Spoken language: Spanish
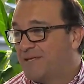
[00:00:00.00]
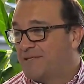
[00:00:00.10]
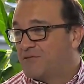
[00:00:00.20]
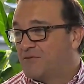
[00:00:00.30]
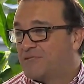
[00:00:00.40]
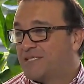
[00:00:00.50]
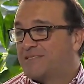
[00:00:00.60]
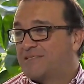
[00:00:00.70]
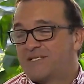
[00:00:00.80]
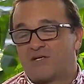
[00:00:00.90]

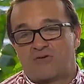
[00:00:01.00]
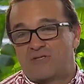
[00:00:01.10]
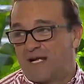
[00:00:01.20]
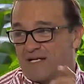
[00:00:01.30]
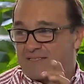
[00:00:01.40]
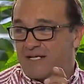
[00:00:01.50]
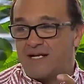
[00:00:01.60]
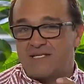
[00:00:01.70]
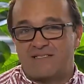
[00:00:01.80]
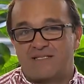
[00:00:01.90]
Entonces, al estar
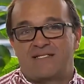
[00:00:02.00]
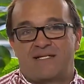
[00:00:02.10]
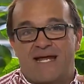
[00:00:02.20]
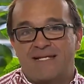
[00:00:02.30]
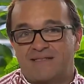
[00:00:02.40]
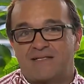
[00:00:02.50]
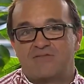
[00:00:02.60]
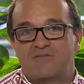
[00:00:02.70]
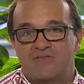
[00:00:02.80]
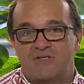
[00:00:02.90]
en HD, es decir, en alta
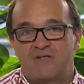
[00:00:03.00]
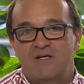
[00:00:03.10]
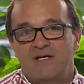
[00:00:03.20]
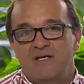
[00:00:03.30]
resolución,